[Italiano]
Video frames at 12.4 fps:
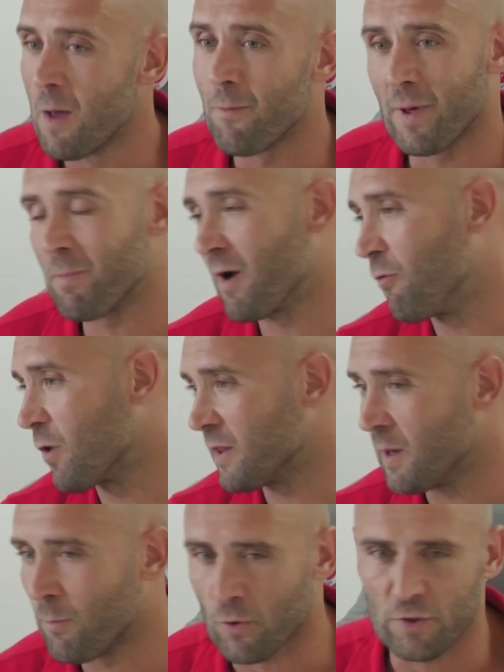per bravura
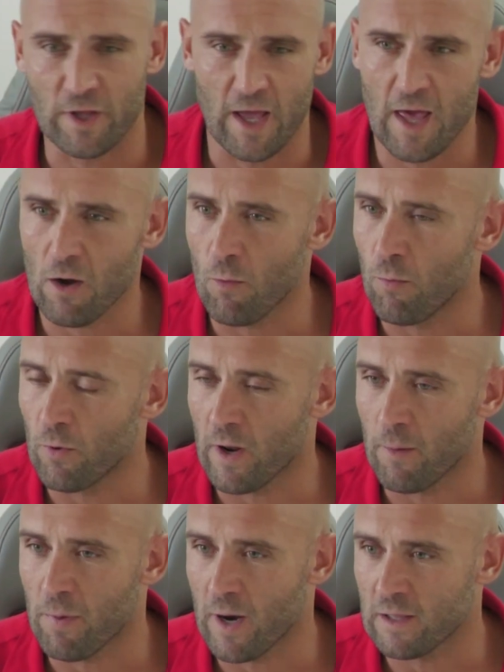del portiere
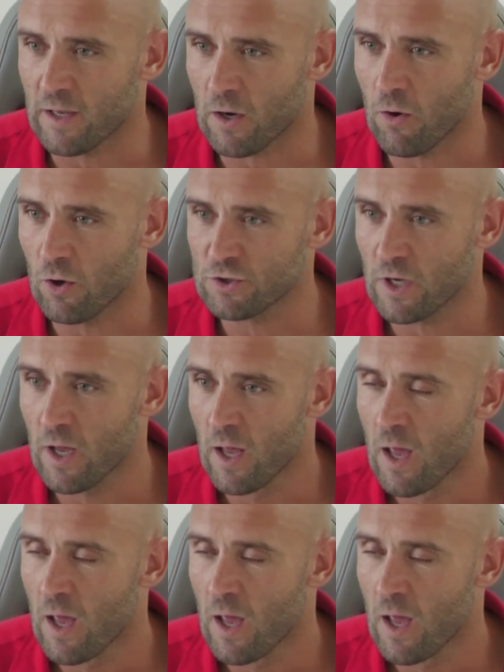oppure per altre cose,